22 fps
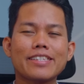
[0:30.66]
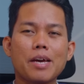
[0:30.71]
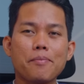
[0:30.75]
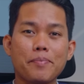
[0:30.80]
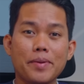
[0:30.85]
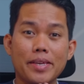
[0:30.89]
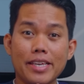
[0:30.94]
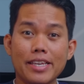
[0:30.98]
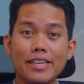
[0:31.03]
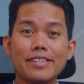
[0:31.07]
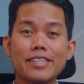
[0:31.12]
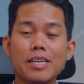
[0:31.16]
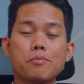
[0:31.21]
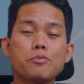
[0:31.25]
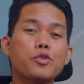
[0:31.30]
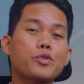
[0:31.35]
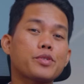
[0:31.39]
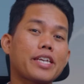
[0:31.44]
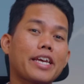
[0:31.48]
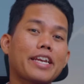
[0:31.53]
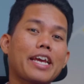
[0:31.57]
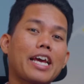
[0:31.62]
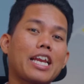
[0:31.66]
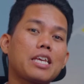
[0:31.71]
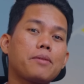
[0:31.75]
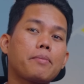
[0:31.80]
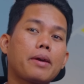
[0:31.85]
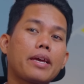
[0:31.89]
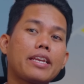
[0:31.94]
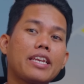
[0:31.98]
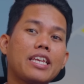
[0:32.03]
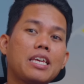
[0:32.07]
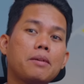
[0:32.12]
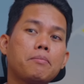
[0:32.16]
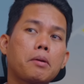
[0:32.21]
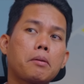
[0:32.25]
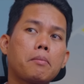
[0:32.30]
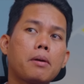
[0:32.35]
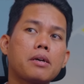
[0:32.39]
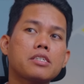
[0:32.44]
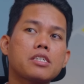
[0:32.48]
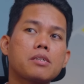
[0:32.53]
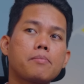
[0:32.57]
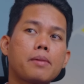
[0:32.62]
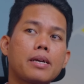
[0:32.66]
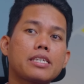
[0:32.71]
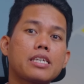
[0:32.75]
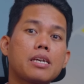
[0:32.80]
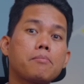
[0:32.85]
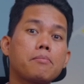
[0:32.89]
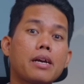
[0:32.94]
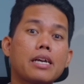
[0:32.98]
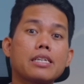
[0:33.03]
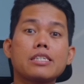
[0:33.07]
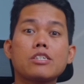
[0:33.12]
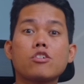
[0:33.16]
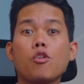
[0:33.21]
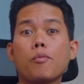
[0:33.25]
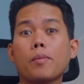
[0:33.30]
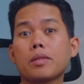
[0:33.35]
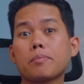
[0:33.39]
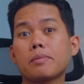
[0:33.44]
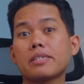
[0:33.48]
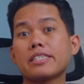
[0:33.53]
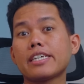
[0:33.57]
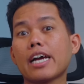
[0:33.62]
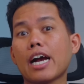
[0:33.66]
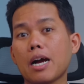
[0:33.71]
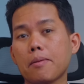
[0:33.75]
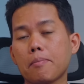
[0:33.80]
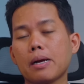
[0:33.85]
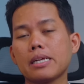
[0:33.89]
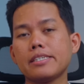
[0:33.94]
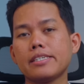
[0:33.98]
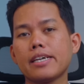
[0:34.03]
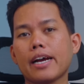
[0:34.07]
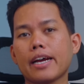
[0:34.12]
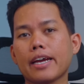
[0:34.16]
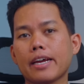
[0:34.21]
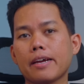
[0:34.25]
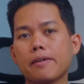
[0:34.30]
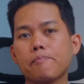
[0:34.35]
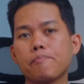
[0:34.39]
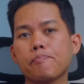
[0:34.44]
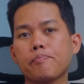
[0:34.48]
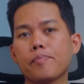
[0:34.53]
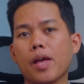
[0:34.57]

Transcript: Tapi Samsung seri A5 ini memang semacam ngasih komitmen jangka panjang ya.